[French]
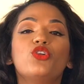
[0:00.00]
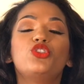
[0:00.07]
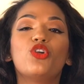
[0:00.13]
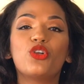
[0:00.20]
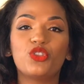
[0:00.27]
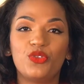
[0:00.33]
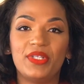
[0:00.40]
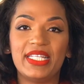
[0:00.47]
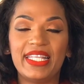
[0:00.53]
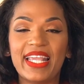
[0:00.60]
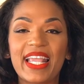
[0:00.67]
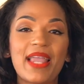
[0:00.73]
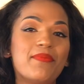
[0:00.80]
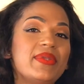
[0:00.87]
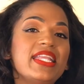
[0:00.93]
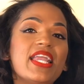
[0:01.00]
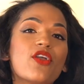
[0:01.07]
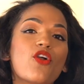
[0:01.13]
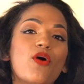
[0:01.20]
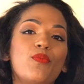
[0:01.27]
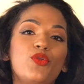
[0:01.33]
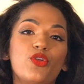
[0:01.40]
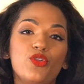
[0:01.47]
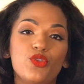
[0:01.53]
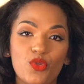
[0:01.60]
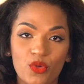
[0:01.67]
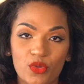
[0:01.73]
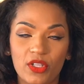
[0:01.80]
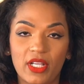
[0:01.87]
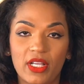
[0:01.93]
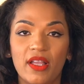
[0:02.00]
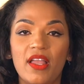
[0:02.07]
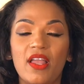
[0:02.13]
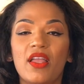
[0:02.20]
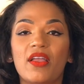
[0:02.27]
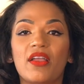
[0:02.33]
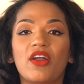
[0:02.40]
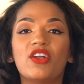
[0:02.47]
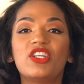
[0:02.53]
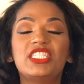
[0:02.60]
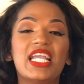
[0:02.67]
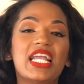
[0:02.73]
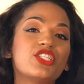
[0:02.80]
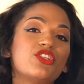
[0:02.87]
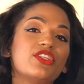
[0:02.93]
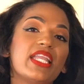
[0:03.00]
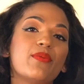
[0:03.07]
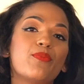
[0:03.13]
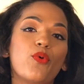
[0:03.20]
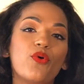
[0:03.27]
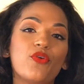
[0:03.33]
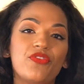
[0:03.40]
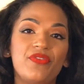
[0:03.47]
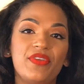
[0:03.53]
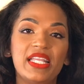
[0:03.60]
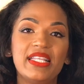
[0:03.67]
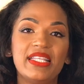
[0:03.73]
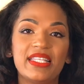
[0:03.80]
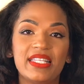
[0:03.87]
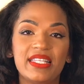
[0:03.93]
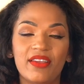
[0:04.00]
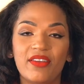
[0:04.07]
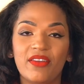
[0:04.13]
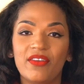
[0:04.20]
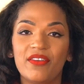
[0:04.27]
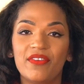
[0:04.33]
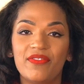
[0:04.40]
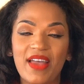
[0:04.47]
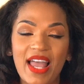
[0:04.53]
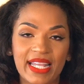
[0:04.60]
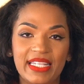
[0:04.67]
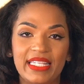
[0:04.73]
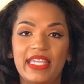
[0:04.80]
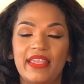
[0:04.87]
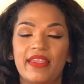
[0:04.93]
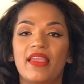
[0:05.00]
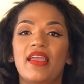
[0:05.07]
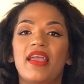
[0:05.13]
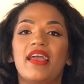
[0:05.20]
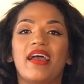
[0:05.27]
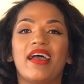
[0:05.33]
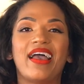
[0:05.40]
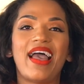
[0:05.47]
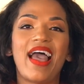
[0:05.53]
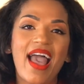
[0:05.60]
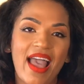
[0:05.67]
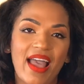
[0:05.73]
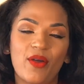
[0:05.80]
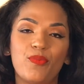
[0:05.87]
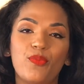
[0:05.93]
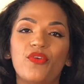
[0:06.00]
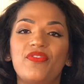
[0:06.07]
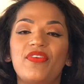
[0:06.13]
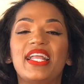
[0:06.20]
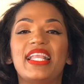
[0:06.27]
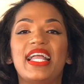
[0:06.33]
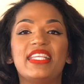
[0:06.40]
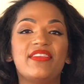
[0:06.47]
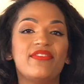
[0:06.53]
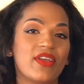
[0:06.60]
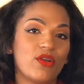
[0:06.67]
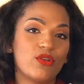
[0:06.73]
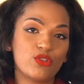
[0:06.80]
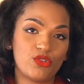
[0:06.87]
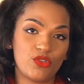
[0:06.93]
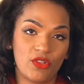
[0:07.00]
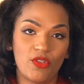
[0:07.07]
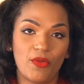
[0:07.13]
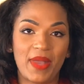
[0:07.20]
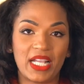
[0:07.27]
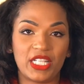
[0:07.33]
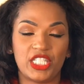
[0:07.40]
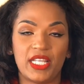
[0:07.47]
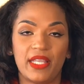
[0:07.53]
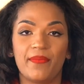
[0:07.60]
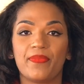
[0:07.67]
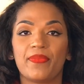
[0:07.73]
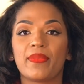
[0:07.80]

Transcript: Aujourd'hui, des cabinets comme le nôtre recherchent des profils euh, variés rares pour faire la différence sur le marché.